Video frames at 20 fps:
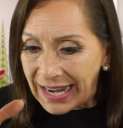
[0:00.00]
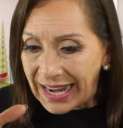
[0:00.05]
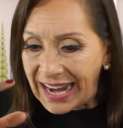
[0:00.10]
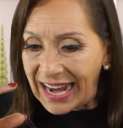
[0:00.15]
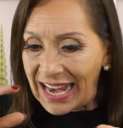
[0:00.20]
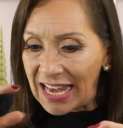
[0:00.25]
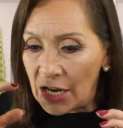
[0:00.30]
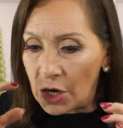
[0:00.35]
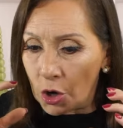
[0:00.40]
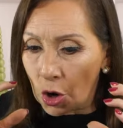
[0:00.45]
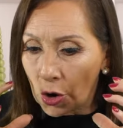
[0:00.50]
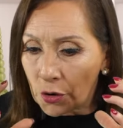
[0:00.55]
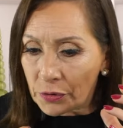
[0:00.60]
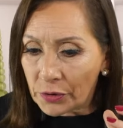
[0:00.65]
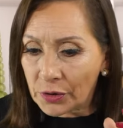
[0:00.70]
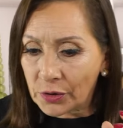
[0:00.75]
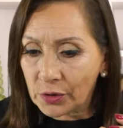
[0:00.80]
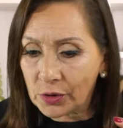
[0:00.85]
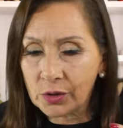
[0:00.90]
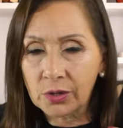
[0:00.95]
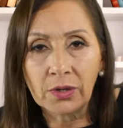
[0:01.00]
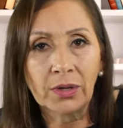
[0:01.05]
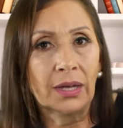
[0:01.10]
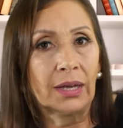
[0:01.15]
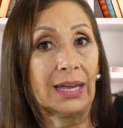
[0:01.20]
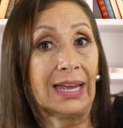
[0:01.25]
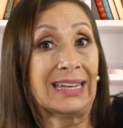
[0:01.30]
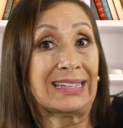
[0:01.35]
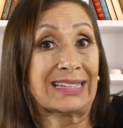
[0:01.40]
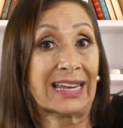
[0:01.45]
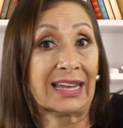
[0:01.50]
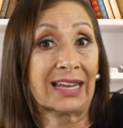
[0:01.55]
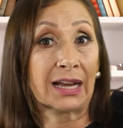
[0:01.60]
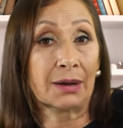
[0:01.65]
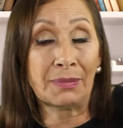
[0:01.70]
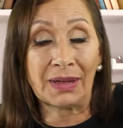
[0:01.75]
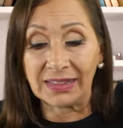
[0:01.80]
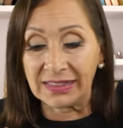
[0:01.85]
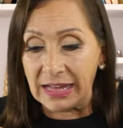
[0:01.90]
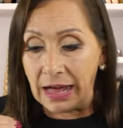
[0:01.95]
el odio y se
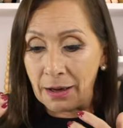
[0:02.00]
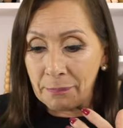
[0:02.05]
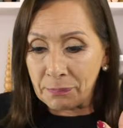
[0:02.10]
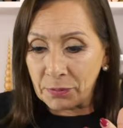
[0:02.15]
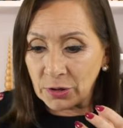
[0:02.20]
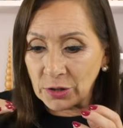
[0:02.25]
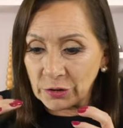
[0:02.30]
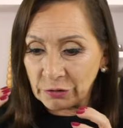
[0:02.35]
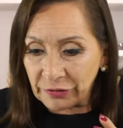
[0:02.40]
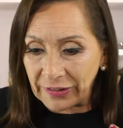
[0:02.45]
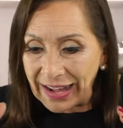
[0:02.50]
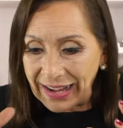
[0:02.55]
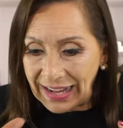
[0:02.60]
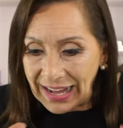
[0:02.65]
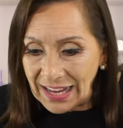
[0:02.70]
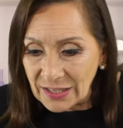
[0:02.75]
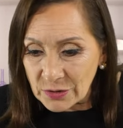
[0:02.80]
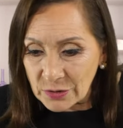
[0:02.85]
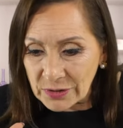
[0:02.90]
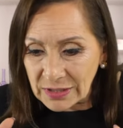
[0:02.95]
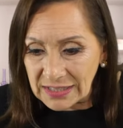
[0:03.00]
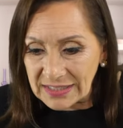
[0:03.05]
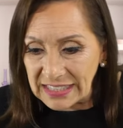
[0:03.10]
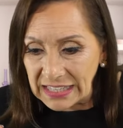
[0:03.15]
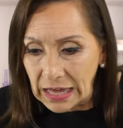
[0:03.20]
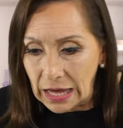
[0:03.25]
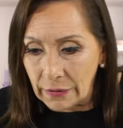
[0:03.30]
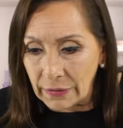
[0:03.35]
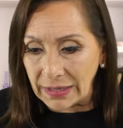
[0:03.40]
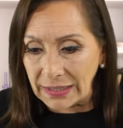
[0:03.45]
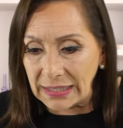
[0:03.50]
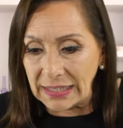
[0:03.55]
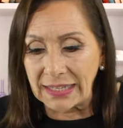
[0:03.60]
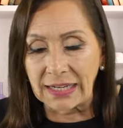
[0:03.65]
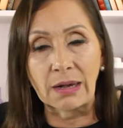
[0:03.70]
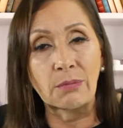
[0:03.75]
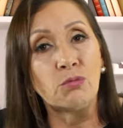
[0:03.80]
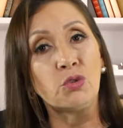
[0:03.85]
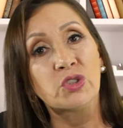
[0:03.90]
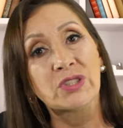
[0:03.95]
incrementaba por los fracasos que se daban y
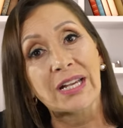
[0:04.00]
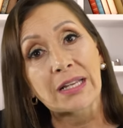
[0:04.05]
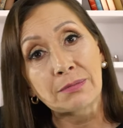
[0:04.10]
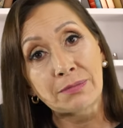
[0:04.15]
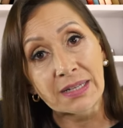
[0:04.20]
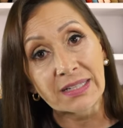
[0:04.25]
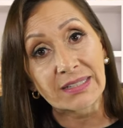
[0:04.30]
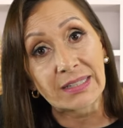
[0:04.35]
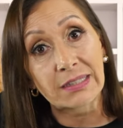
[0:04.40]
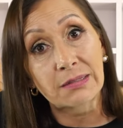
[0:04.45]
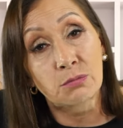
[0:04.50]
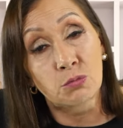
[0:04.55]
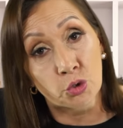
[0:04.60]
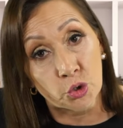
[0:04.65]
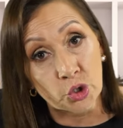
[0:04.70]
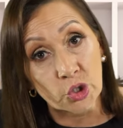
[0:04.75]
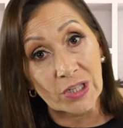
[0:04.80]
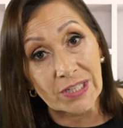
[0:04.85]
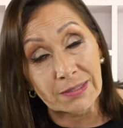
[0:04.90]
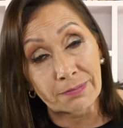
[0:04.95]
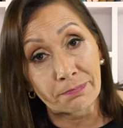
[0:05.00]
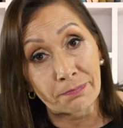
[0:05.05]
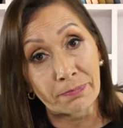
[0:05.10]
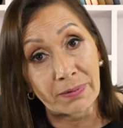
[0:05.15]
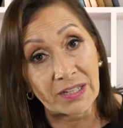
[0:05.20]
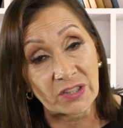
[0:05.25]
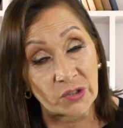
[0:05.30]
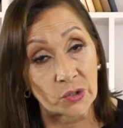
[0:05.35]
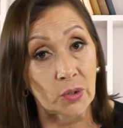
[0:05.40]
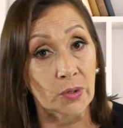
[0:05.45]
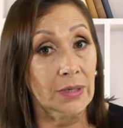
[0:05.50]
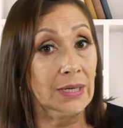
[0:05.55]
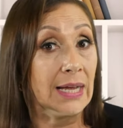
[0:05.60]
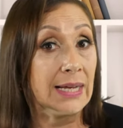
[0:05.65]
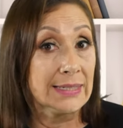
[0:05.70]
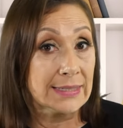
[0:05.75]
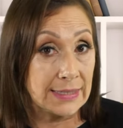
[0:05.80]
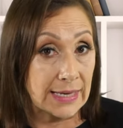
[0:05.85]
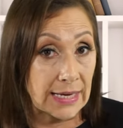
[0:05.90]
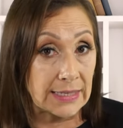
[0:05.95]
que muchas veces muchas
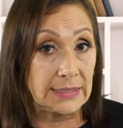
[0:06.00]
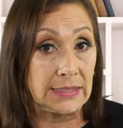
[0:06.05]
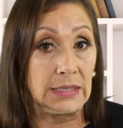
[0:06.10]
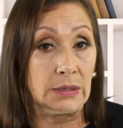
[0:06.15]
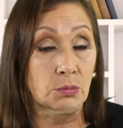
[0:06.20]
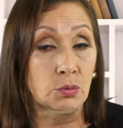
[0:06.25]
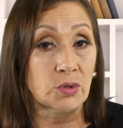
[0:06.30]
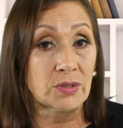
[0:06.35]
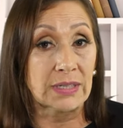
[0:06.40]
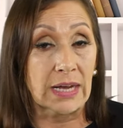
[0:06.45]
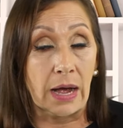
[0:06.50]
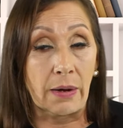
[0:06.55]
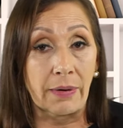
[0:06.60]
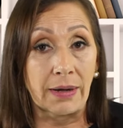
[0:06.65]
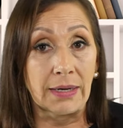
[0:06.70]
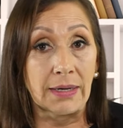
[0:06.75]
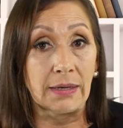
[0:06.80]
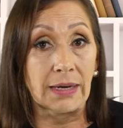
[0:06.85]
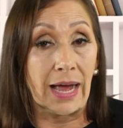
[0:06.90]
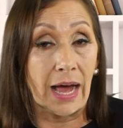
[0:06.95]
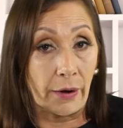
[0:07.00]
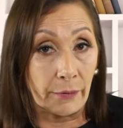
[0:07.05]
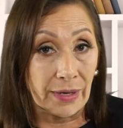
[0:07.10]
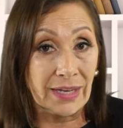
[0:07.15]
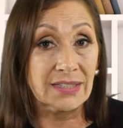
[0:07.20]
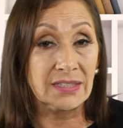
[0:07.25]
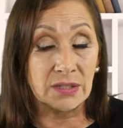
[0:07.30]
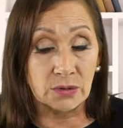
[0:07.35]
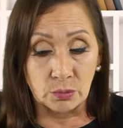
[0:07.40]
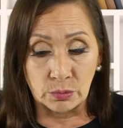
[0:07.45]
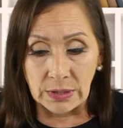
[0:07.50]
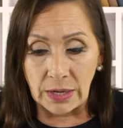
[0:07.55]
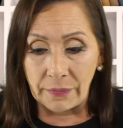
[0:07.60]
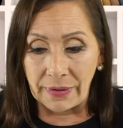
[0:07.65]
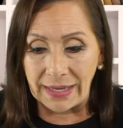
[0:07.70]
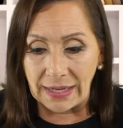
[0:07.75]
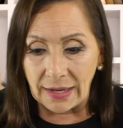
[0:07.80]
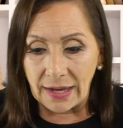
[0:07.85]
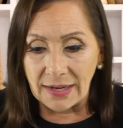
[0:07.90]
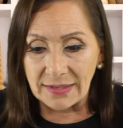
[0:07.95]
personas allí buscaban a veces una
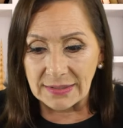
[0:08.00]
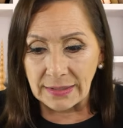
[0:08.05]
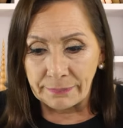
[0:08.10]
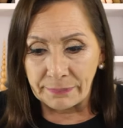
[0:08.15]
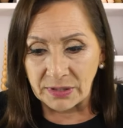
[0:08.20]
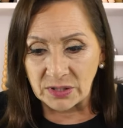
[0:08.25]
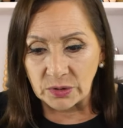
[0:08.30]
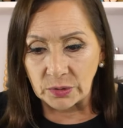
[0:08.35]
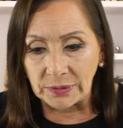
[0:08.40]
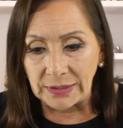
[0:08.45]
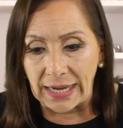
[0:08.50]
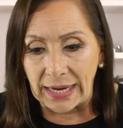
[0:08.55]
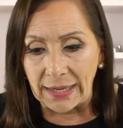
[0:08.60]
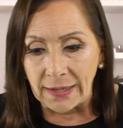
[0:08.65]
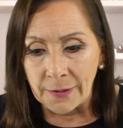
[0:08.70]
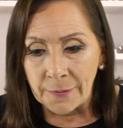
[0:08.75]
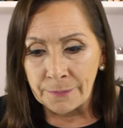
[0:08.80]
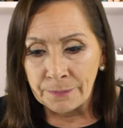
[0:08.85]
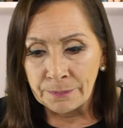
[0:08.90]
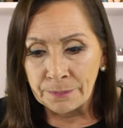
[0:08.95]
venganza personal